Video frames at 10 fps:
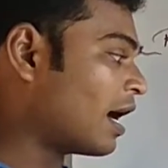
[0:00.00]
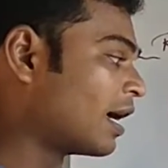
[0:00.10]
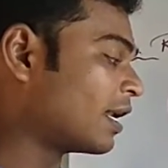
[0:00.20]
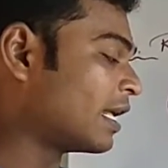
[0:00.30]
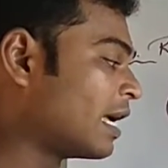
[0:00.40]

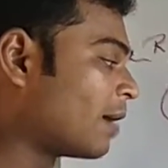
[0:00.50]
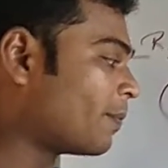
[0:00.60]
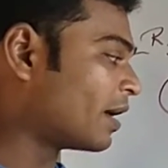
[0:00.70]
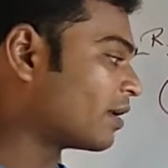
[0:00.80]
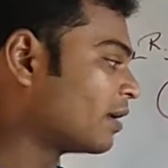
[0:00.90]
और यहाँ
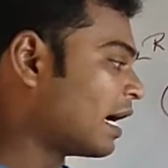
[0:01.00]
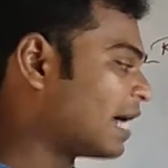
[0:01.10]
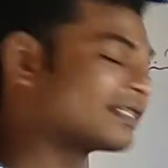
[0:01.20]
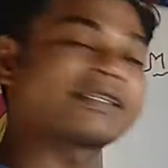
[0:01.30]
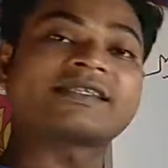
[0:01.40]
पर
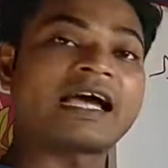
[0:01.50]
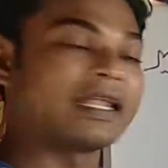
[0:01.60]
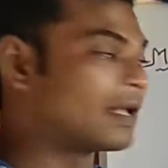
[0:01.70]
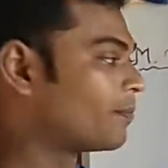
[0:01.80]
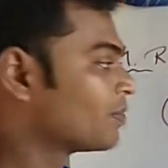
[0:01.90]
अस्क
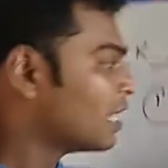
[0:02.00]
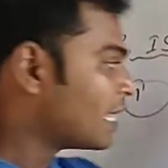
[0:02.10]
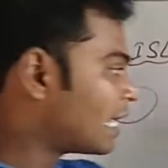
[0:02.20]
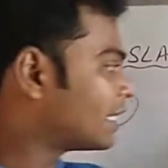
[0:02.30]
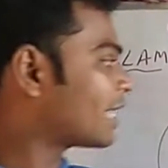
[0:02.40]
साइन है
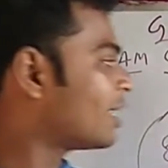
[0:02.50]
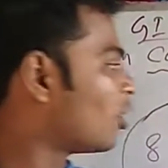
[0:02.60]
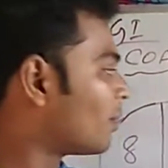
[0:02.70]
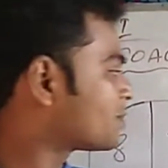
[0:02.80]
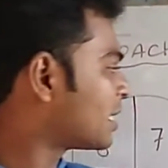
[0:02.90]
यहाँ
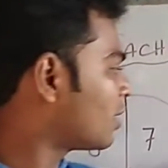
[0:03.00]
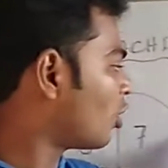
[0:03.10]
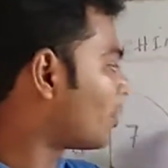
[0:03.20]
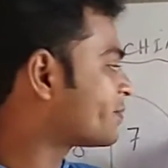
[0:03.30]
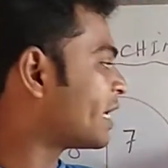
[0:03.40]
देखिए ऑप्शन
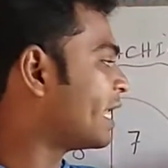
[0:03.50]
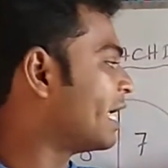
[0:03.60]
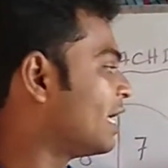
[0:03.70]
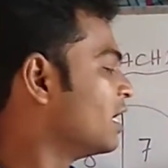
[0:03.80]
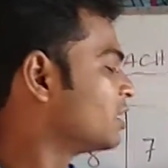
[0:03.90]
ऑप्शन
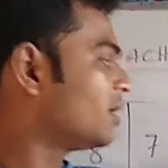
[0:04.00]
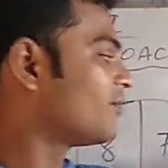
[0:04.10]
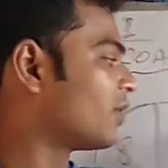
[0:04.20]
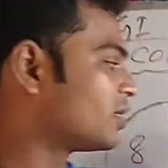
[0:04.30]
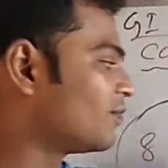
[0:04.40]
ए
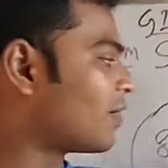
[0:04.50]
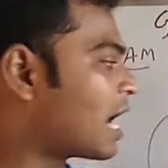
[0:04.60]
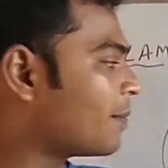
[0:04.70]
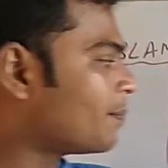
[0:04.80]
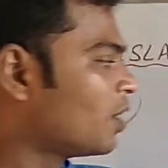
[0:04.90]
थ्री फोर्टी
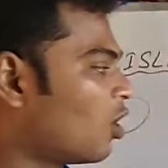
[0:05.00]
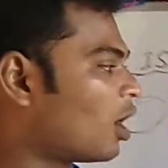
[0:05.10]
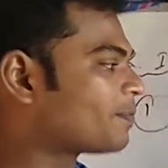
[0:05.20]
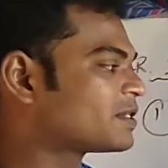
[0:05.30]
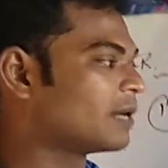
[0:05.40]
फाइव
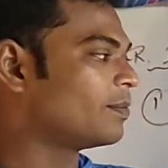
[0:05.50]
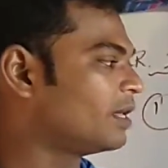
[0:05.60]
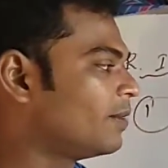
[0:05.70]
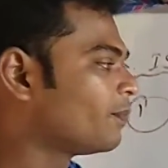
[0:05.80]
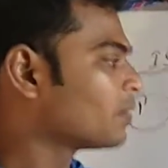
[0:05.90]
ऑप्शन बी